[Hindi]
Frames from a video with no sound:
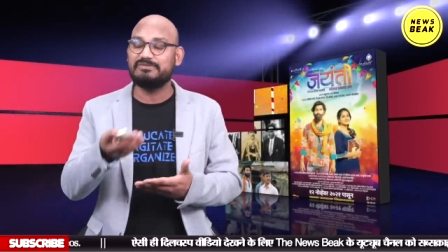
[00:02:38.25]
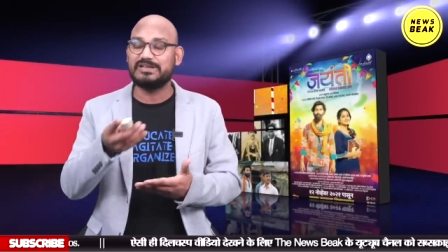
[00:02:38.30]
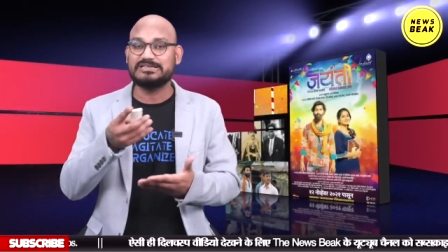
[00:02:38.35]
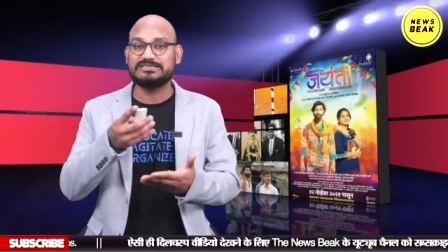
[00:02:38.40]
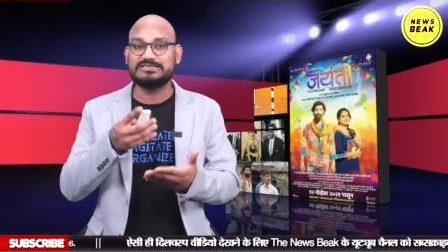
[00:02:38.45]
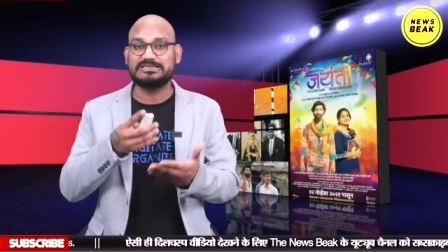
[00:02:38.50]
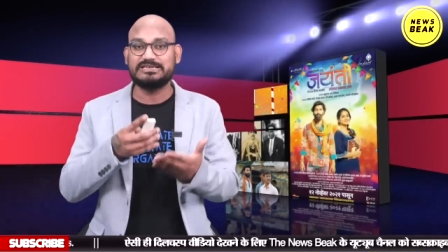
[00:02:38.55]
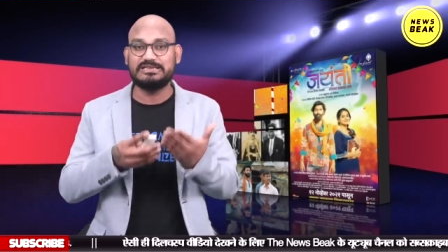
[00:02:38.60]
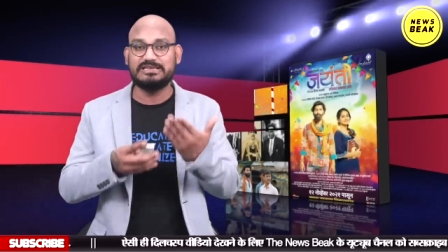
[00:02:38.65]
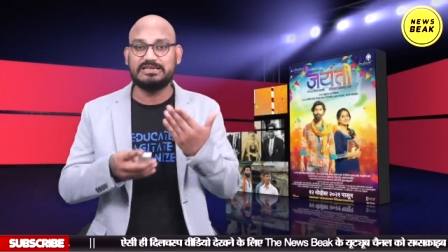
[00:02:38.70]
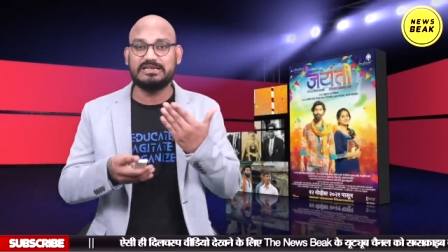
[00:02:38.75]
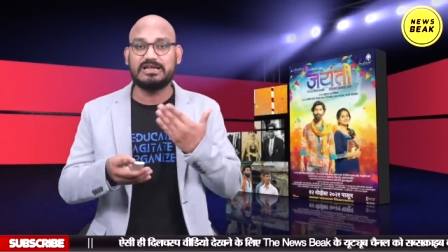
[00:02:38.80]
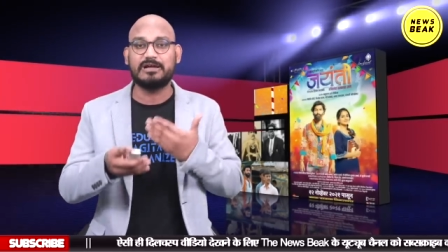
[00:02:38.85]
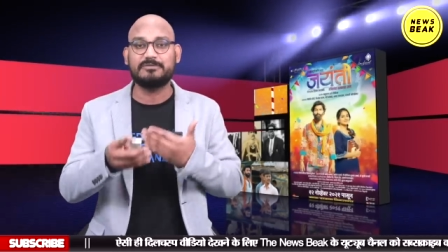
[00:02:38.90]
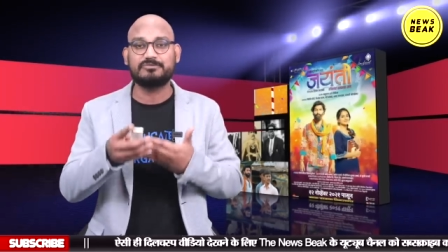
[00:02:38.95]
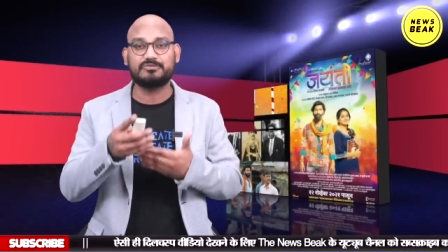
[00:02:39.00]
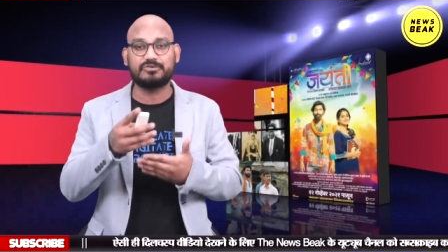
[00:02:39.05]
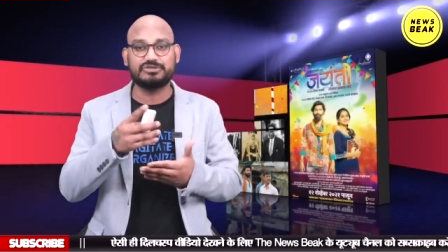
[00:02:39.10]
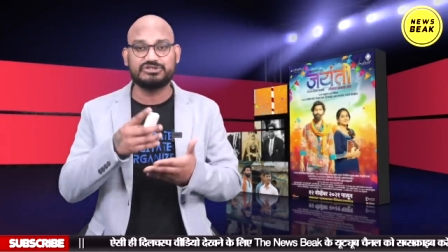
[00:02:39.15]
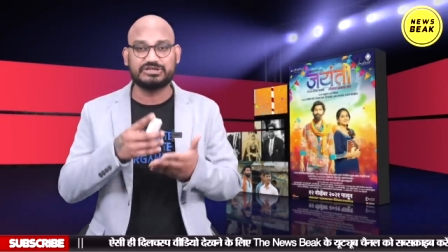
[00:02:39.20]
वैसी ही
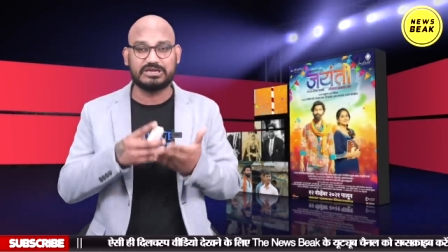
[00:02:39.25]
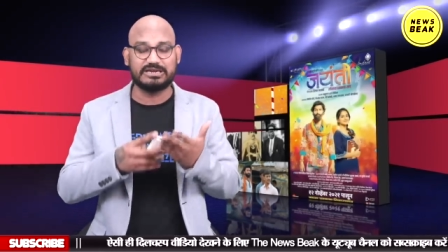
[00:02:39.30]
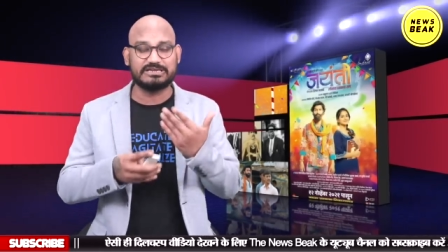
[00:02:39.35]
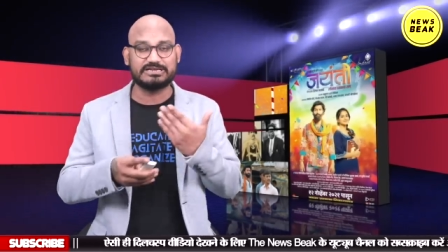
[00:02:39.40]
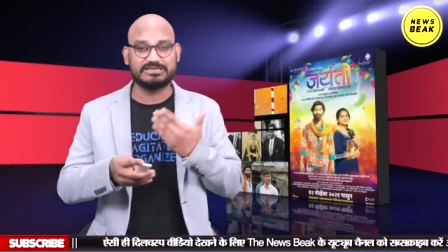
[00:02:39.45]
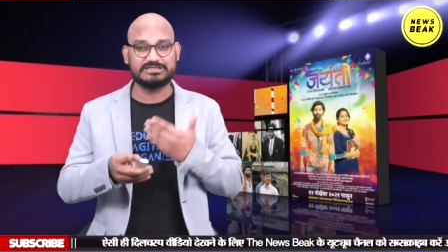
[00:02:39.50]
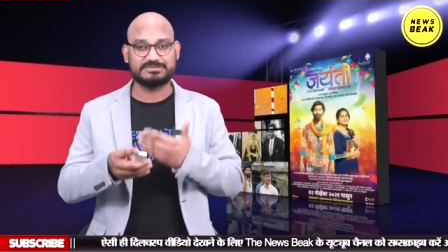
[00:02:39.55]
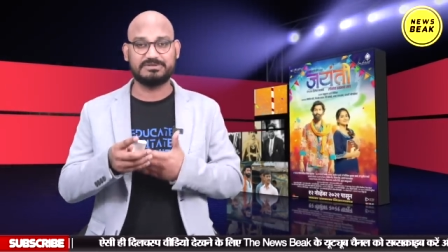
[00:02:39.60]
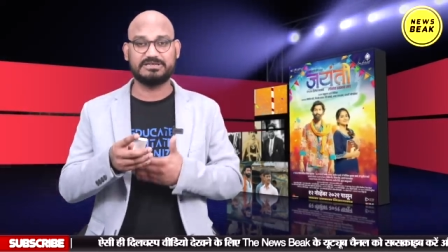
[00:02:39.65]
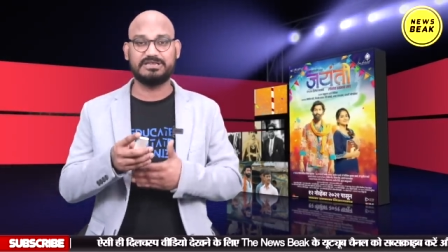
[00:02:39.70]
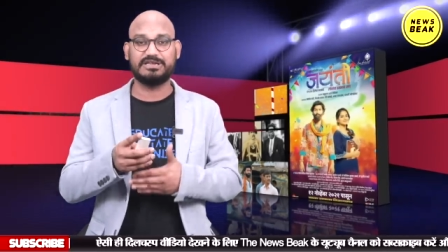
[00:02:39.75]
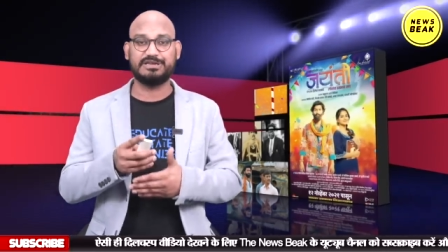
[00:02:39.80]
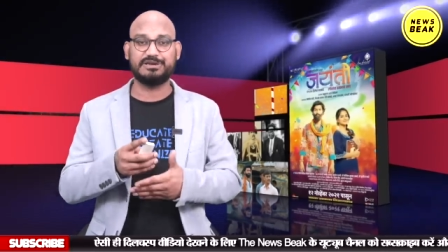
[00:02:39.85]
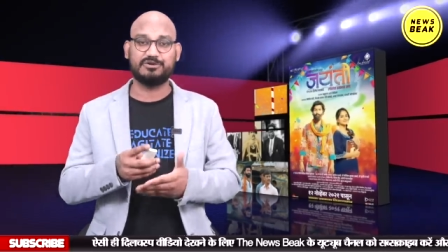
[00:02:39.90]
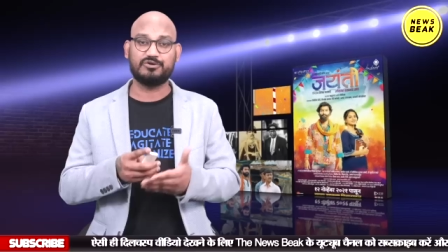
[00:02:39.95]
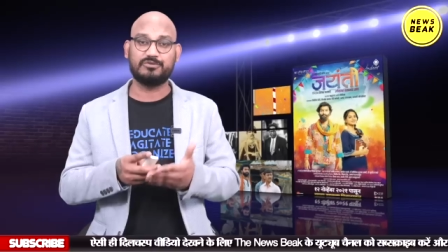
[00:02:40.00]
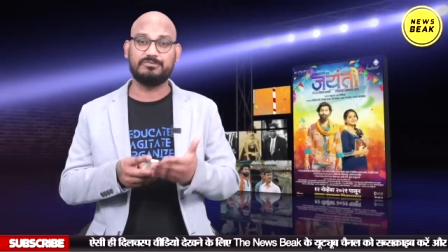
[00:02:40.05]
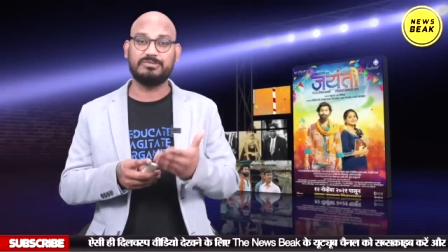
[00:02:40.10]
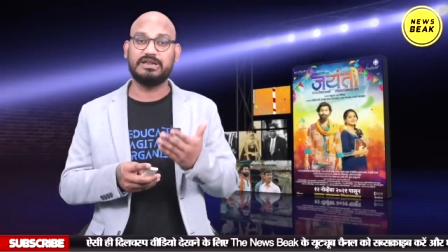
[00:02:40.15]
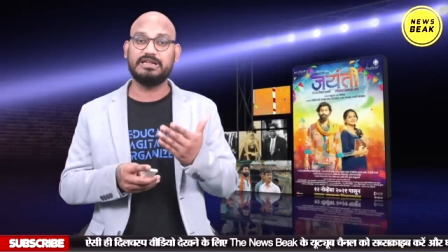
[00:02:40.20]
आपको झलक इसमें देखने
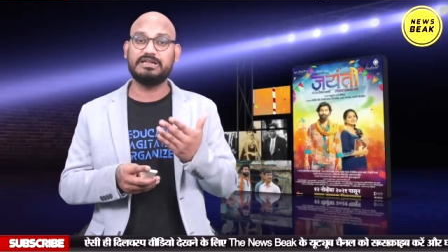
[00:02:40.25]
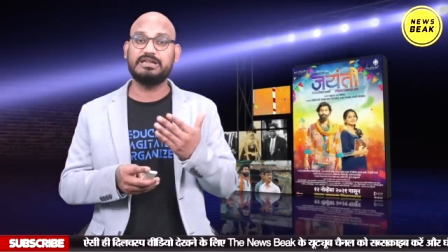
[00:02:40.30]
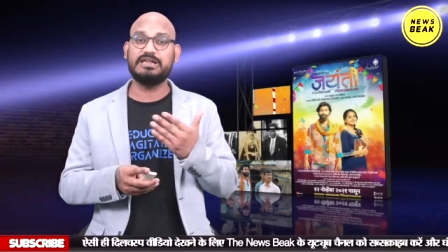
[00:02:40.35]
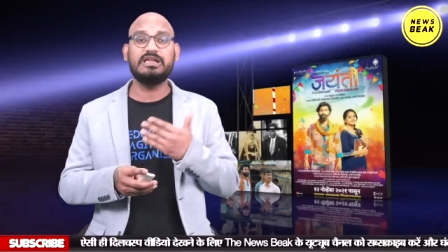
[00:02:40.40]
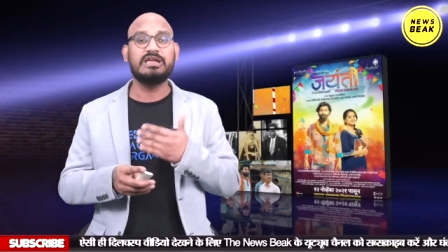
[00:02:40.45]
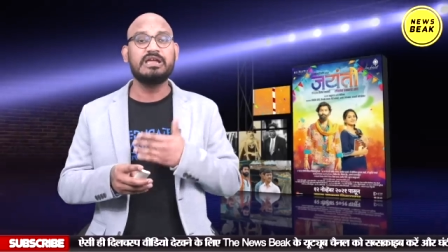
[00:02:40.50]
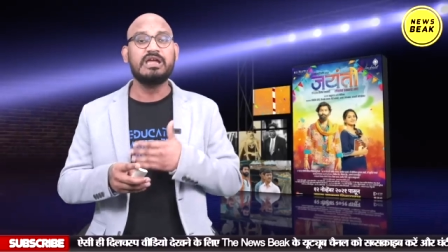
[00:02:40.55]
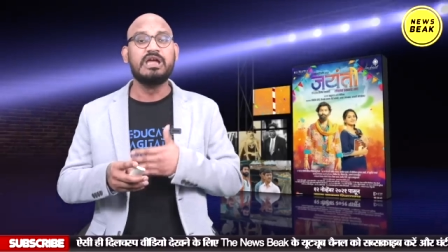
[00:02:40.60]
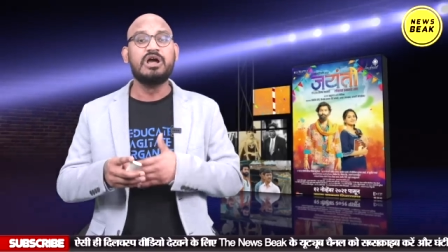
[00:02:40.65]
को मिलेगी